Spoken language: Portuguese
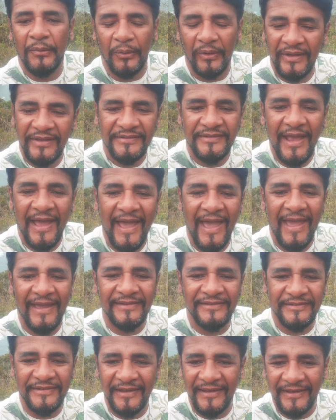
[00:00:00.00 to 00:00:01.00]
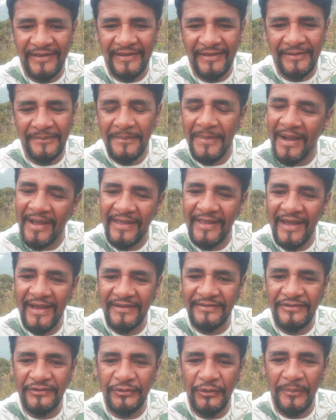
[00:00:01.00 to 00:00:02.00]
Oi, gente!
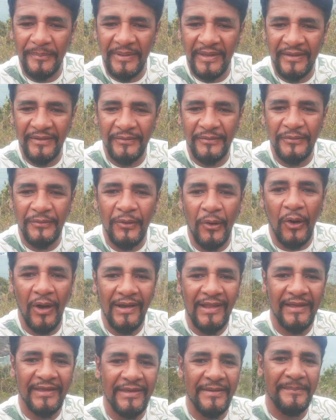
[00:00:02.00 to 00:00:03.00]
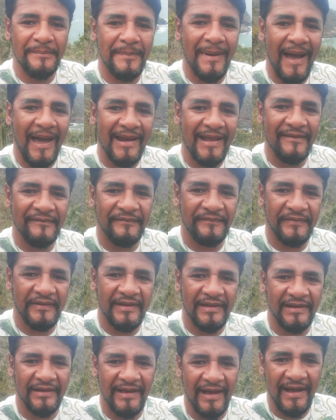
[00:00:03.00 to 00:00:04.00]
Manhã de domingo, olha que
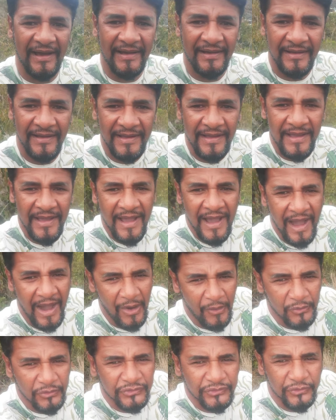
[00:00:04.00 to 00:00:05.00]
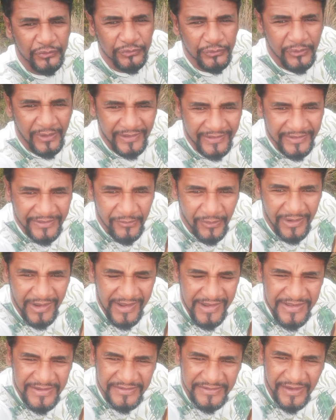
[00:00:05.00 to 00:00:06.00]
maravilha! Aonde eu tô aqui, olha
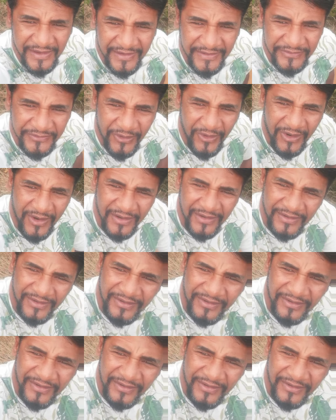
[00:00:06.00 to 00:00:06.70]
ali, gente, ó.